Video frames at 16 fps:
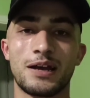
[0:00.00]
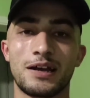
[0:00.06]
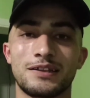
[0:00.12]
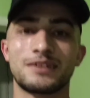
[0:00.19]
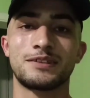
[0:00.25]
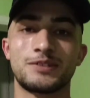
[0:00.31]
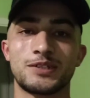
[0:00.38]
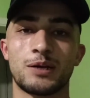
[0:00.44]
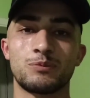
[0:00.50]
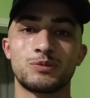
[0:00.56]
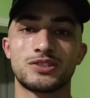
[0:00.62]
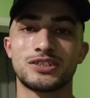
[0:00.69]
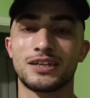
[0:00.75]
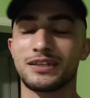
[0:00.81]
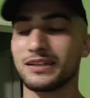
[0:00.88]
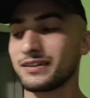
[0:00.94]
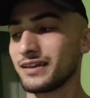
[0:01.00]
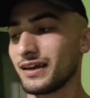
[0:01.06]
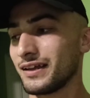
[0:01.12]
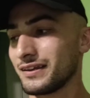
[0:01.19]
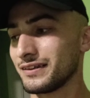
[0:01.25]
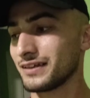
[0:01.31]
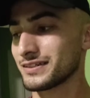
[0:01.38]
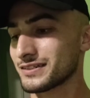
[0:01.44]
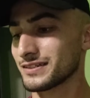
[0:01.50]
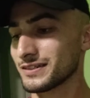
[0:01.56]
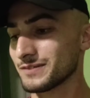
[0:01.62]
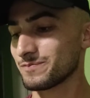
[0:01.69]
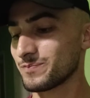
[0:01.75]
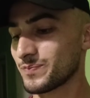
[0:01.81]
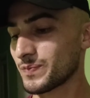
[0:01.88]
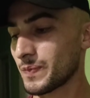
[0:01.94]
rahat edeceğimiz şeye yani nasıl
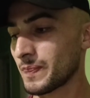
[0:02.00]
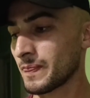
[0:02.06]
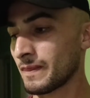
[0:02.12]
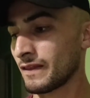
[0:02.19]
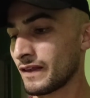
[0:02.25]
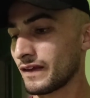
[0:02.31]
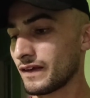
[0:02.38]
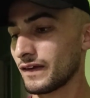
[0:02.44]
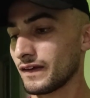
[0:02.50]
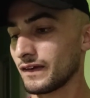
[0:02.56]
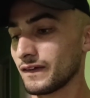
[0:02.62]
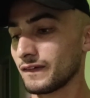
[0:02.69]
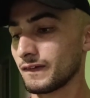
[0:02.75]
e,